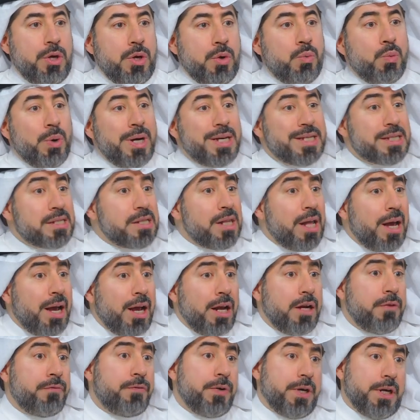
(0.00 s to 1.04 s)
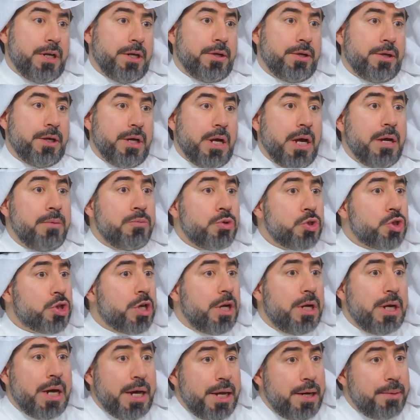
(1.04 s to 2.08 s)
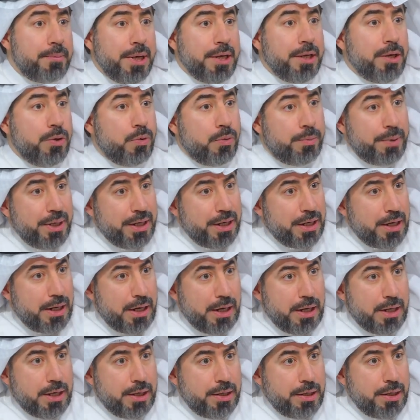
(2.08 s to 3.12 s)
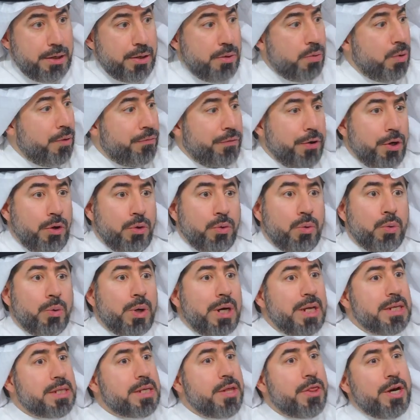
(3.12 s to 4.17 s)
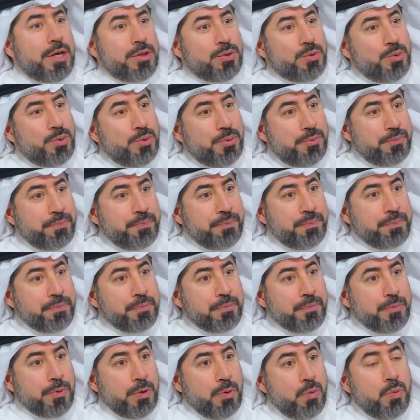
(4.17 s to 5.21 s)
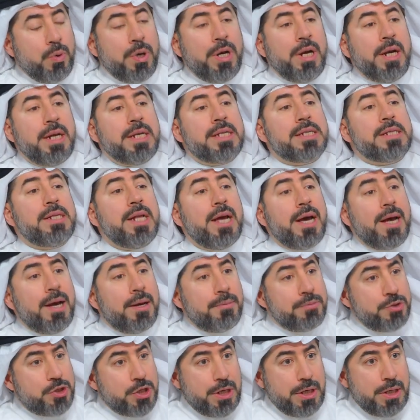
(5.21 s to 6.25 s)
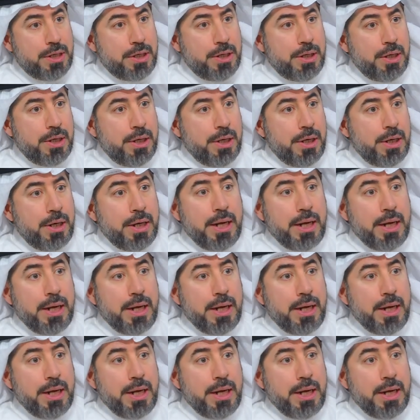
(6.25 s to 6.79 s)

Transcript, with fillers: واصلاح الفعل المشكله انا بيني وبين الاخرين هو فعله وليس ذاته احسنت والاسلام جاء صحيح.